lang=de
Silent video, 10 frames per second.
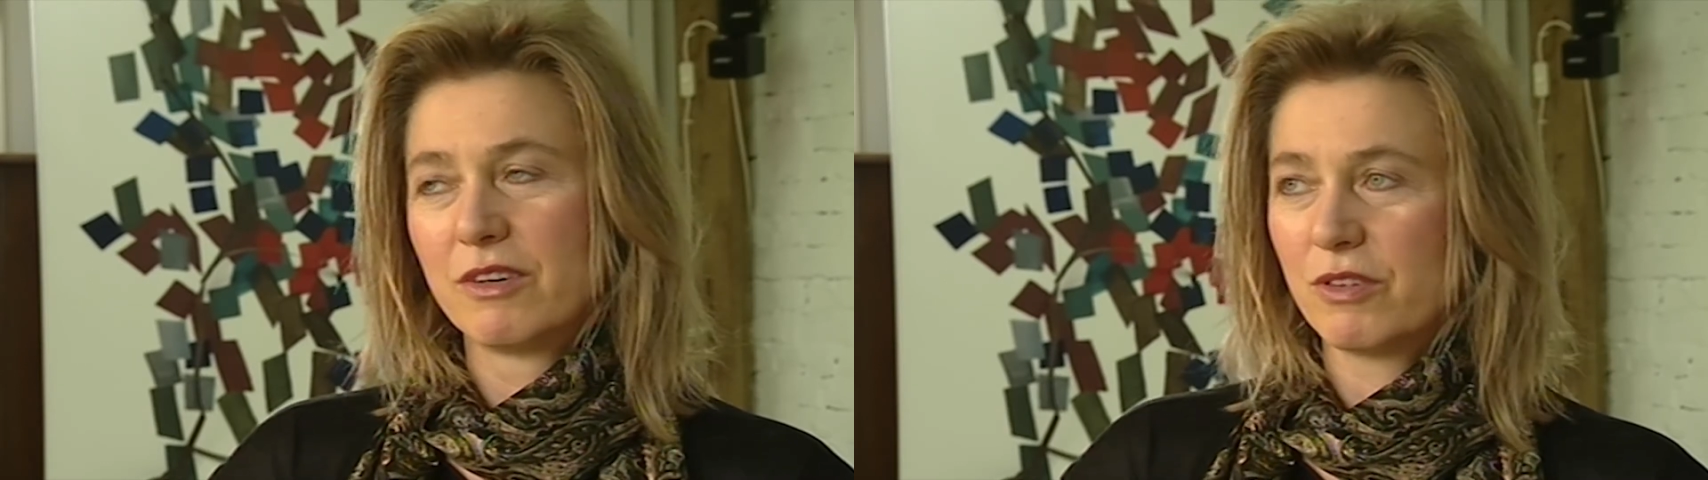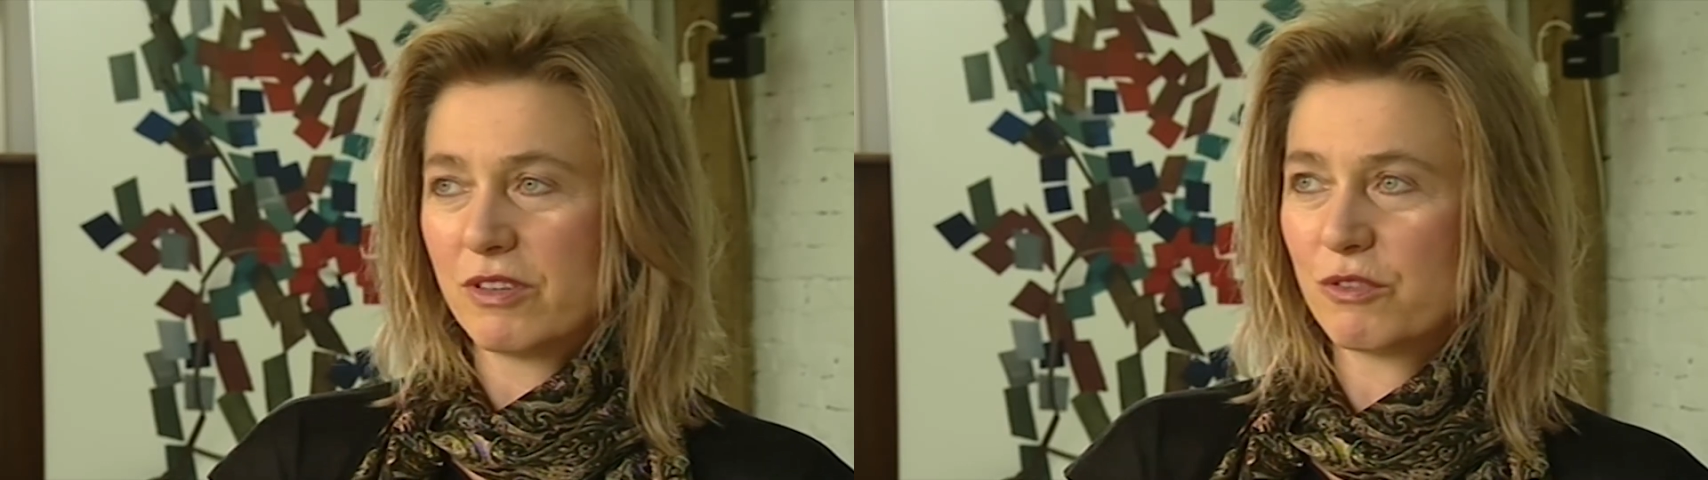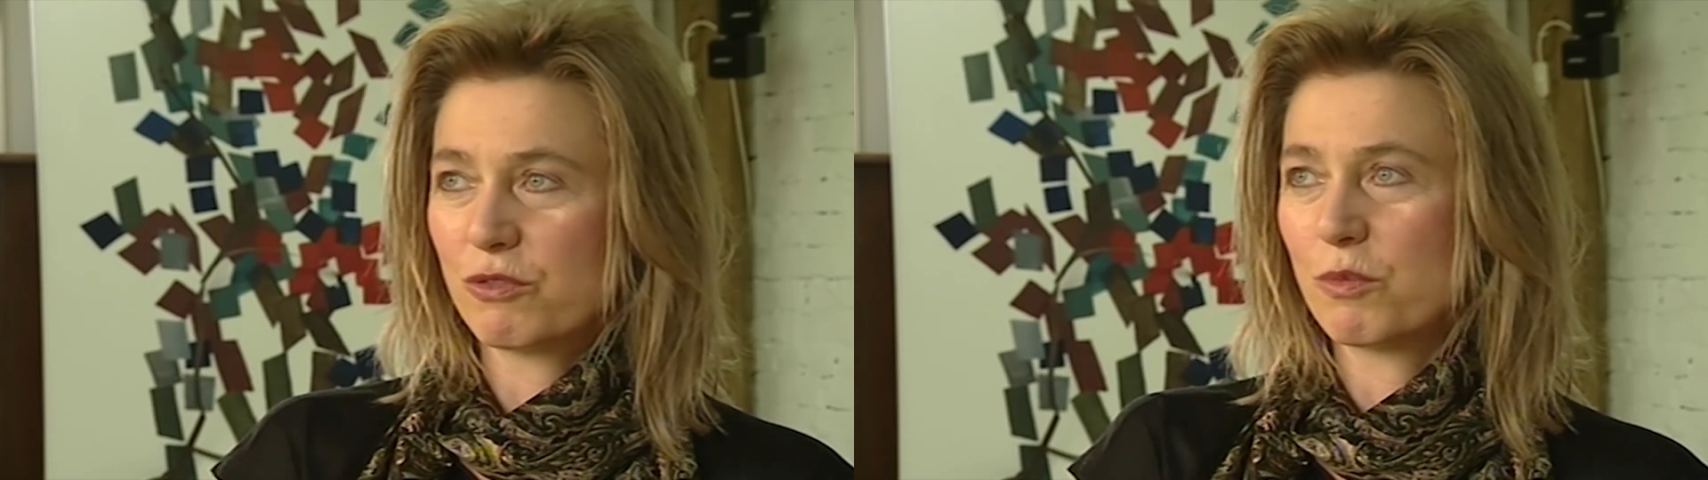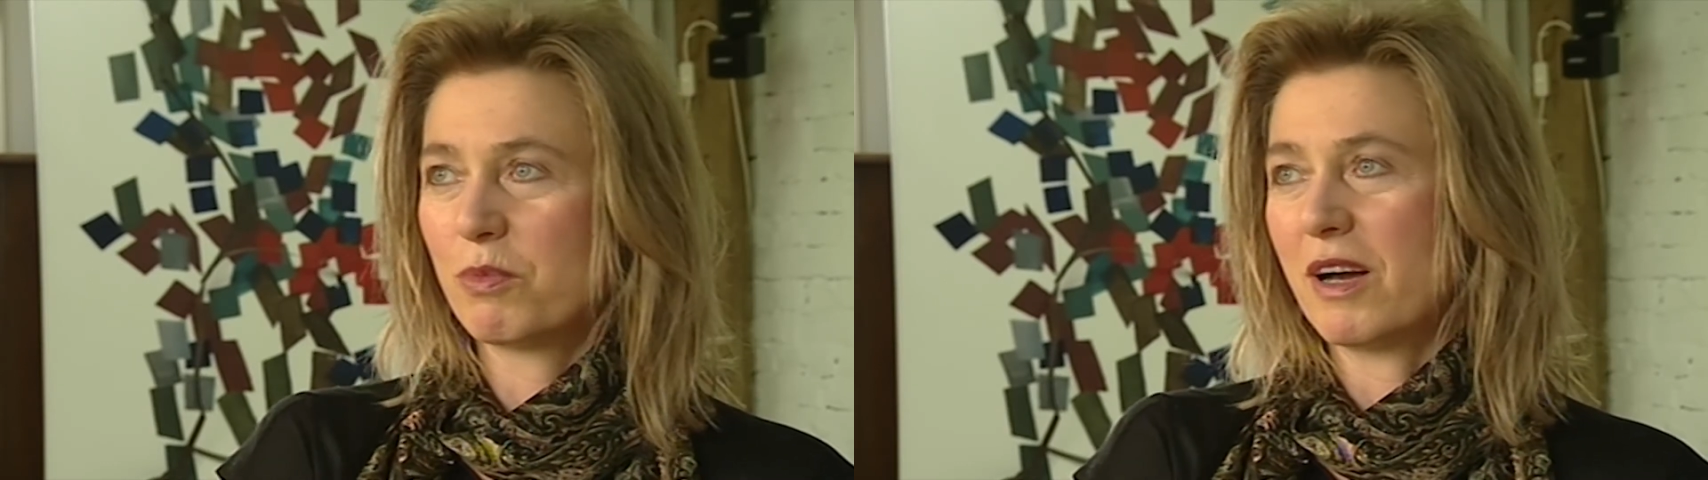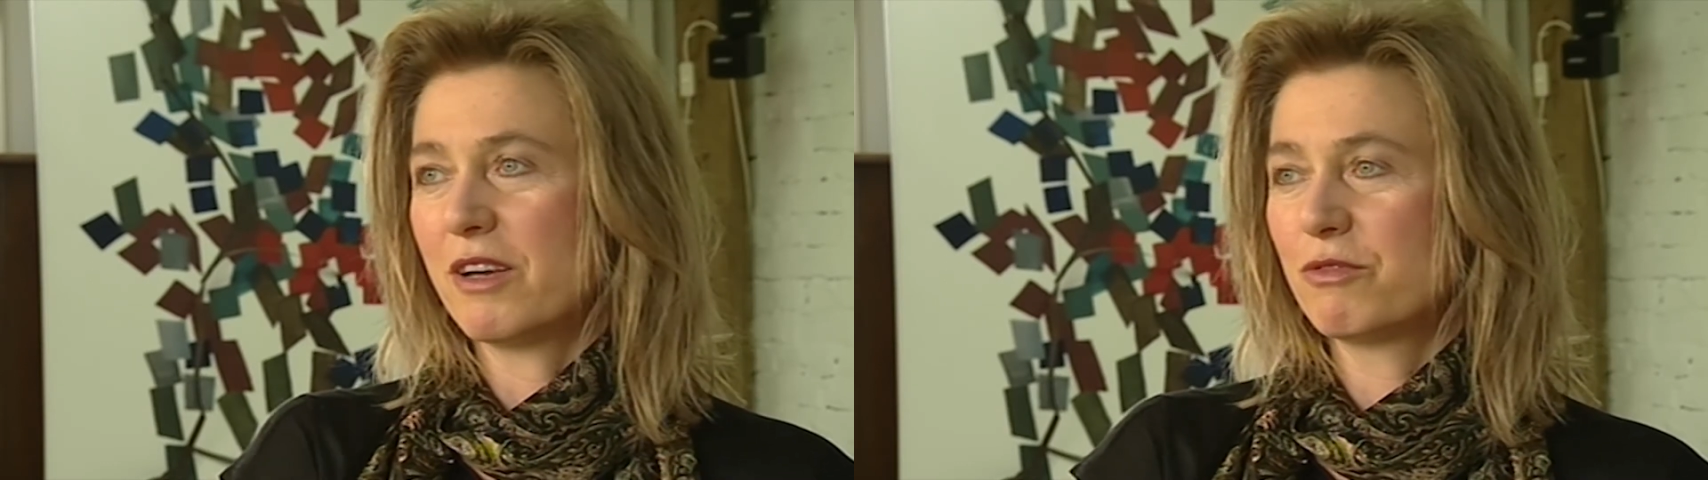Wenn sie
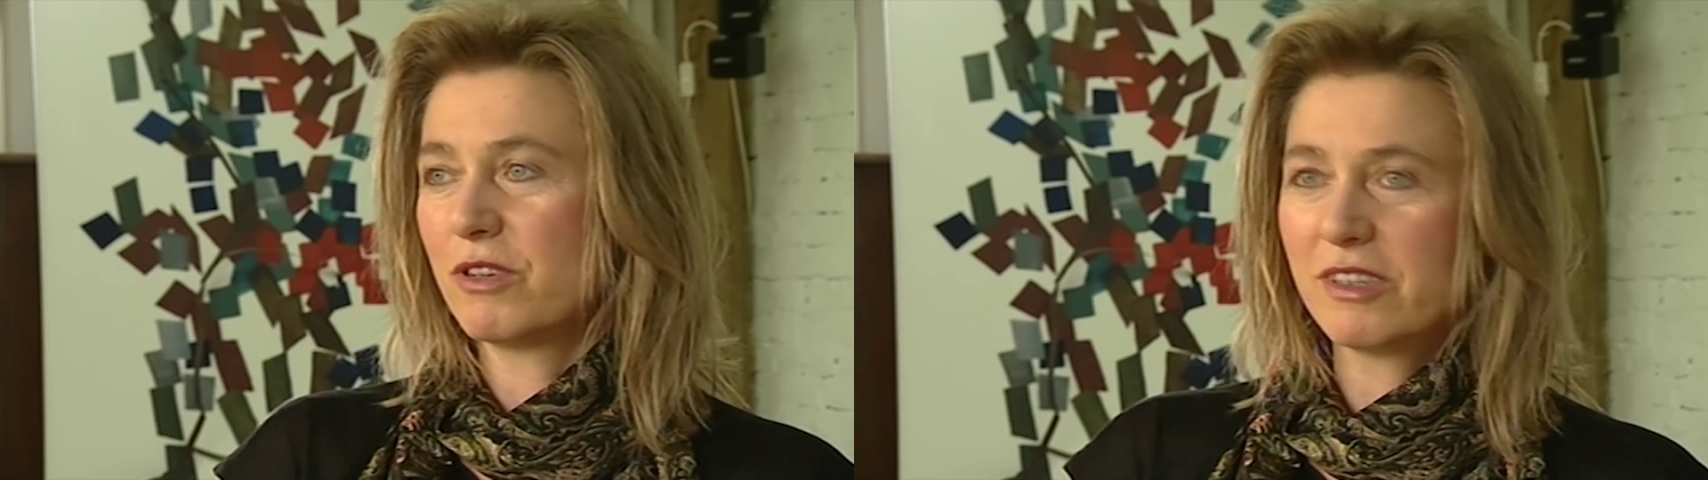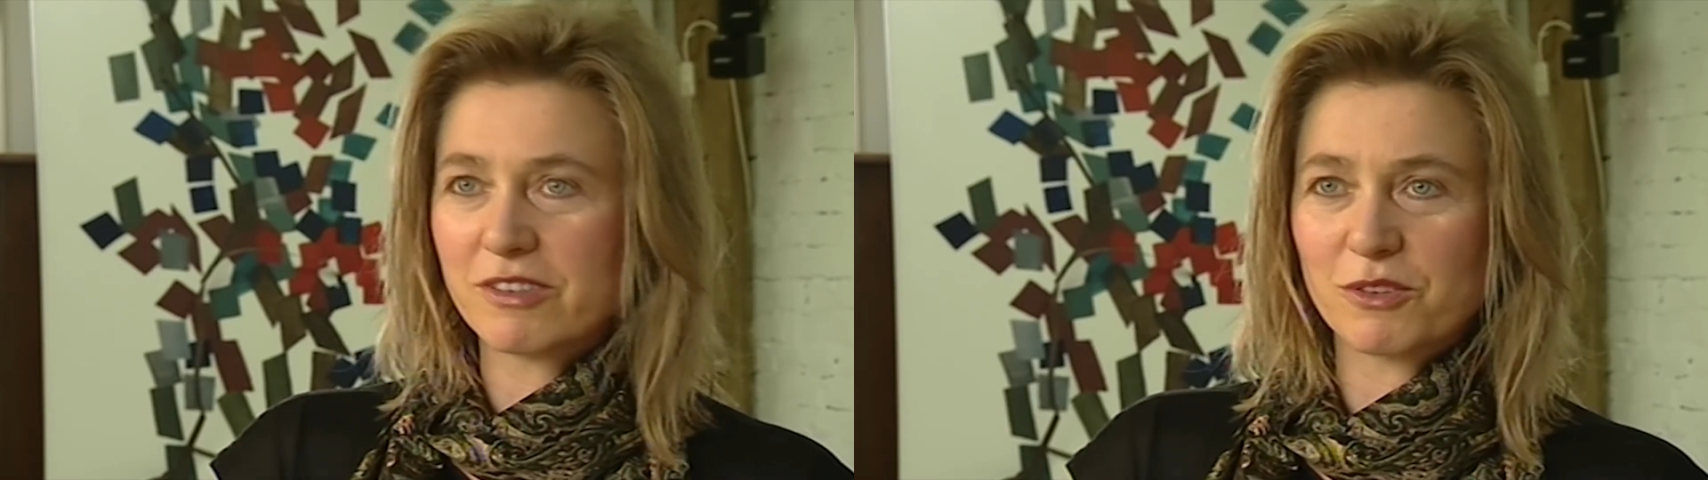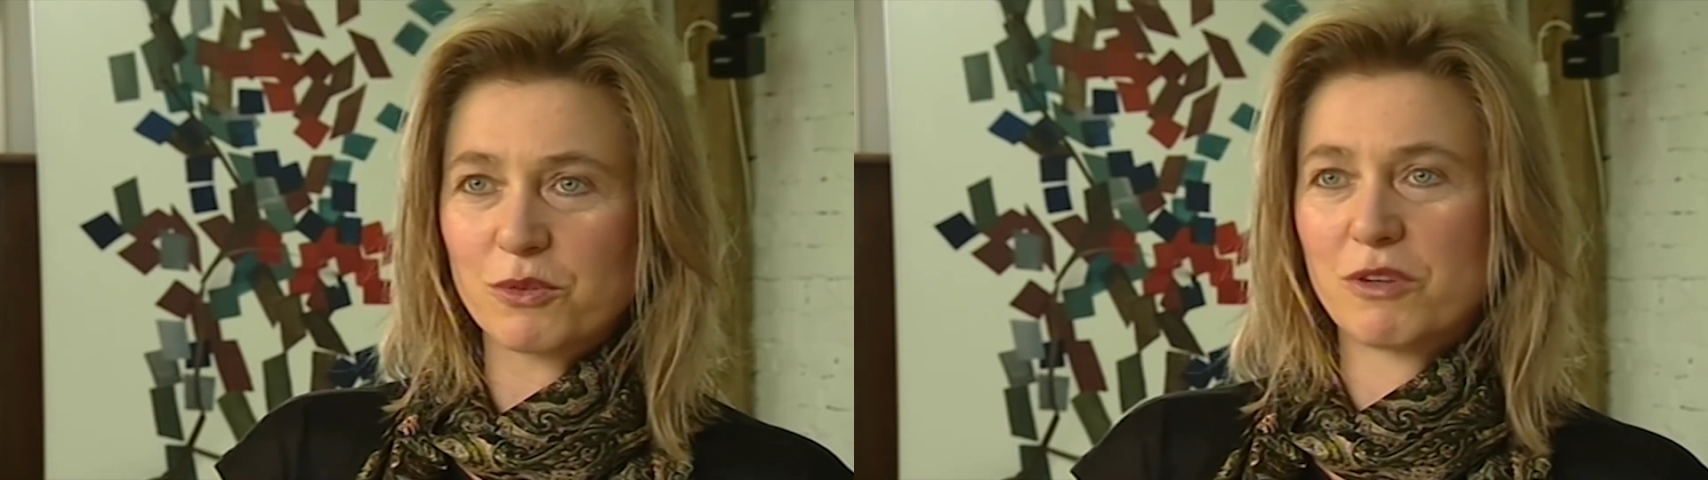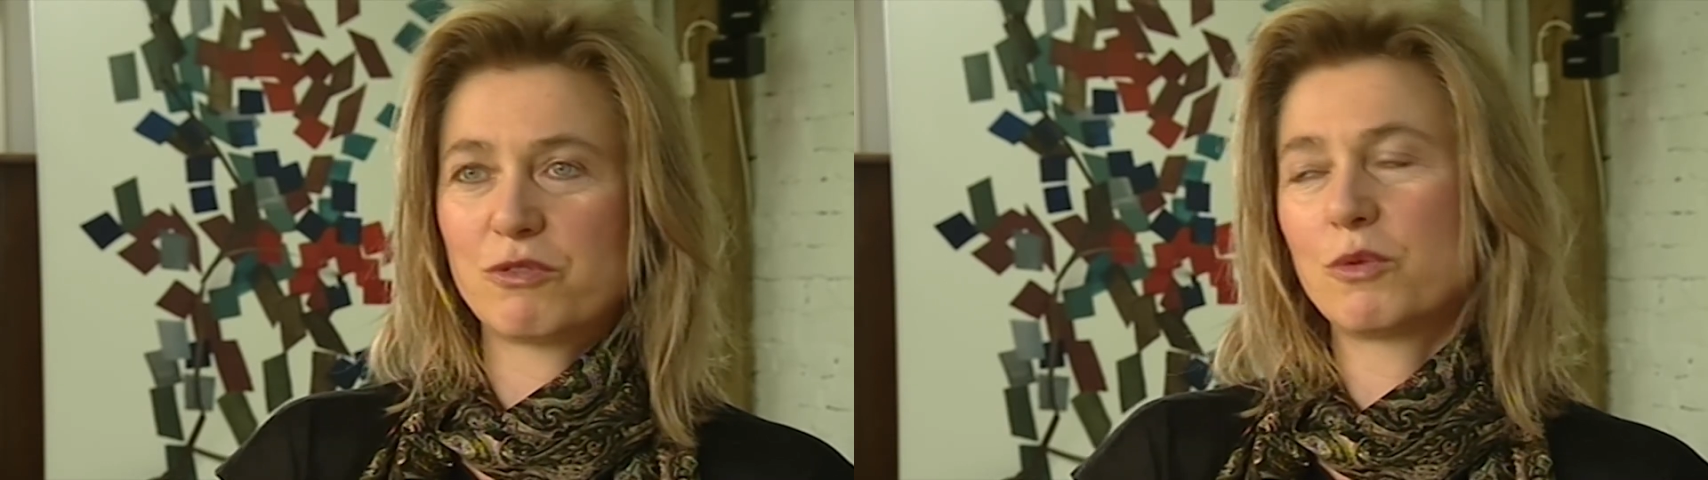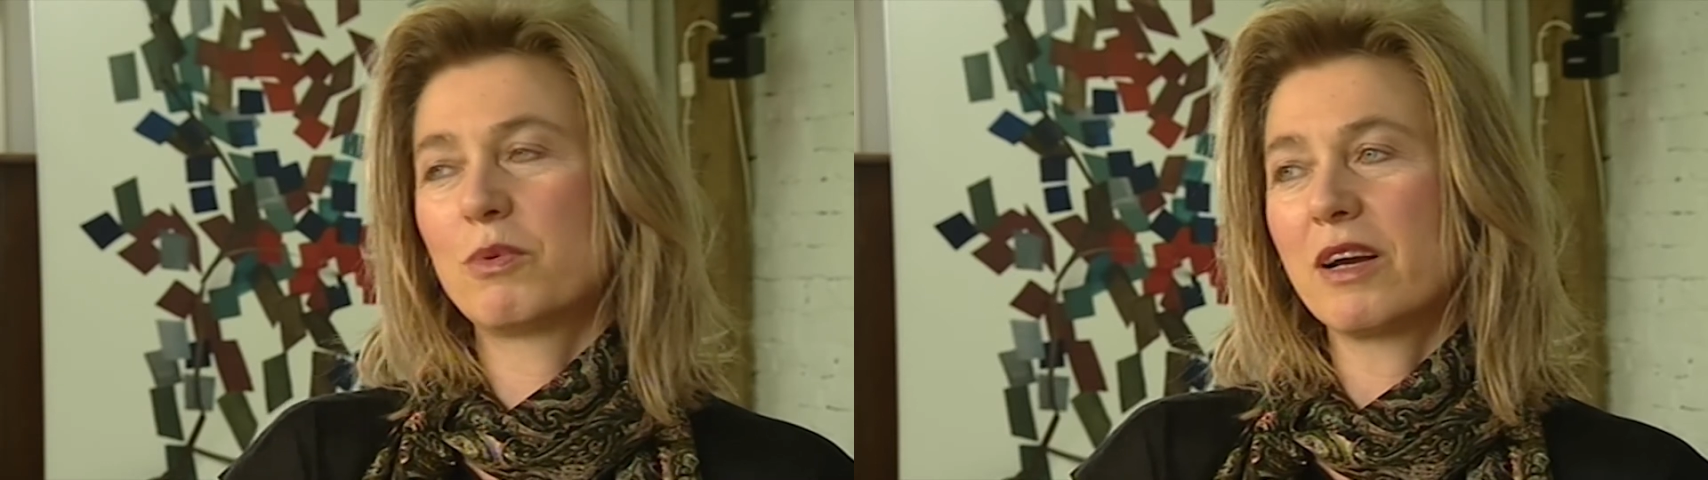vorbeifließen oder
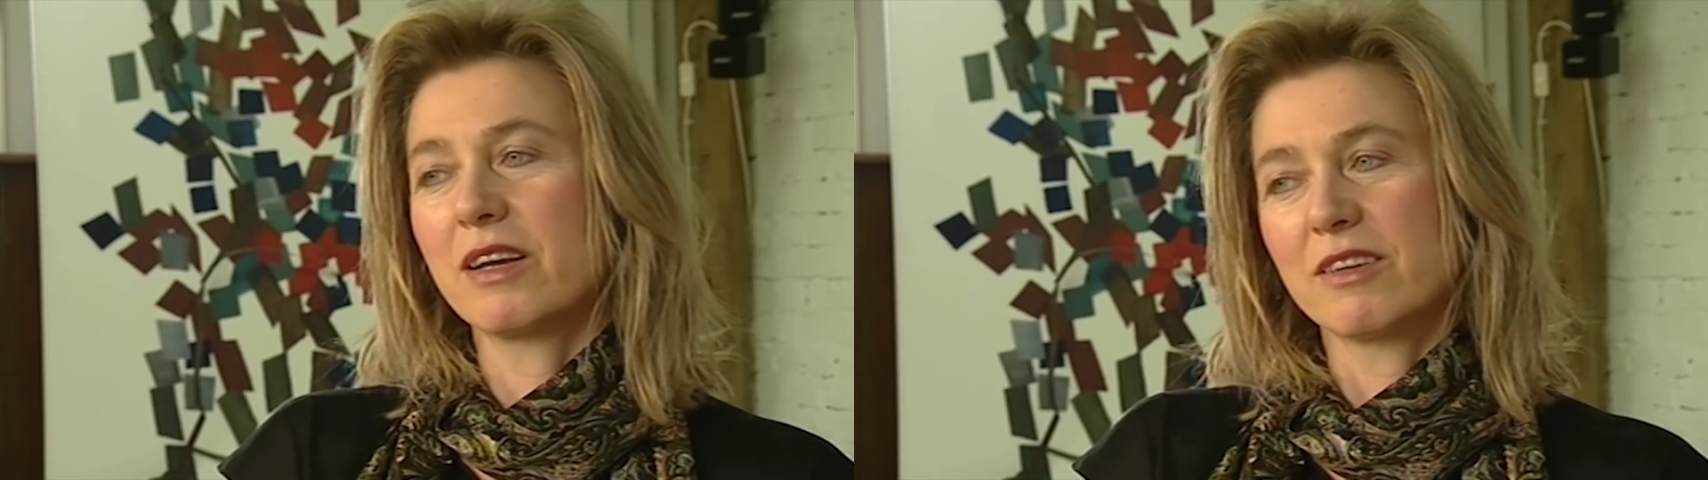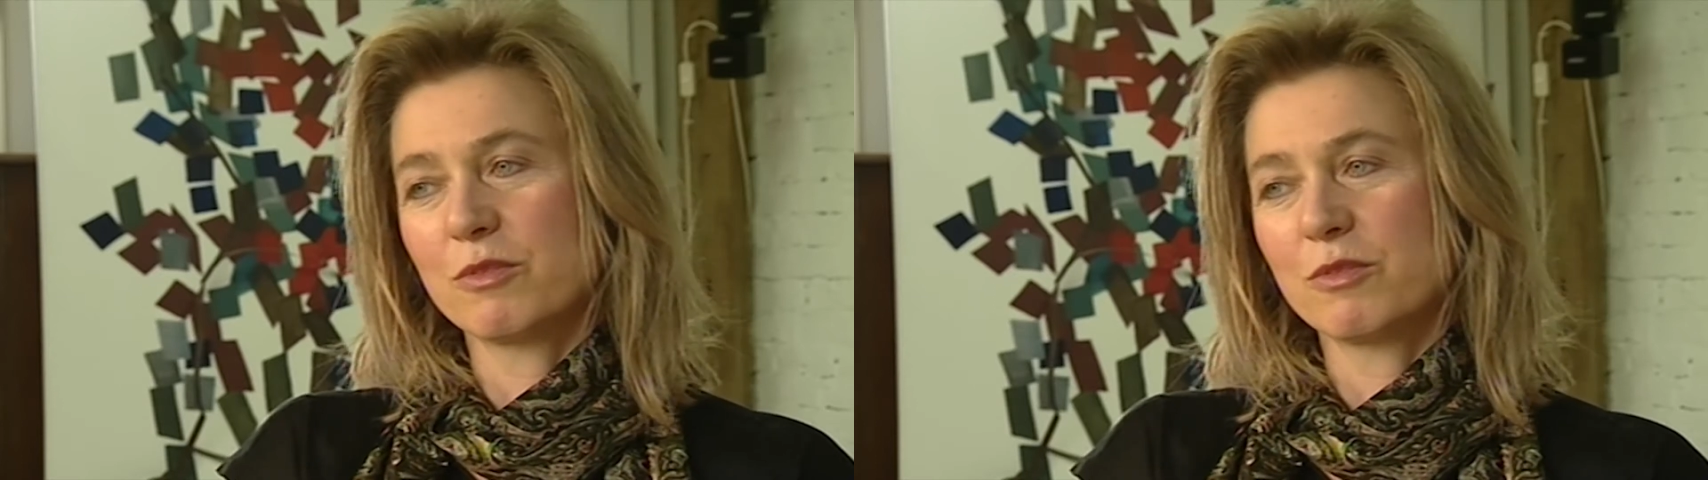vorbeigehen,